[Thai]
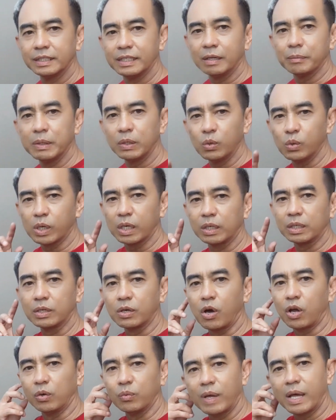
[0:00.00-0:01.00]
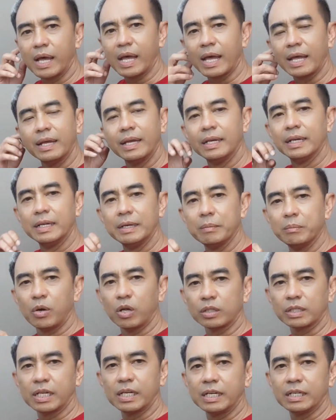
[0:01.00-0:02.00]
เดี๋ยวมาดูกันก่อนว่า
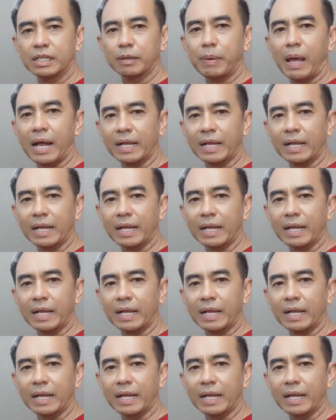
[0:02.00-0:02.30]
มอเตอร์จะ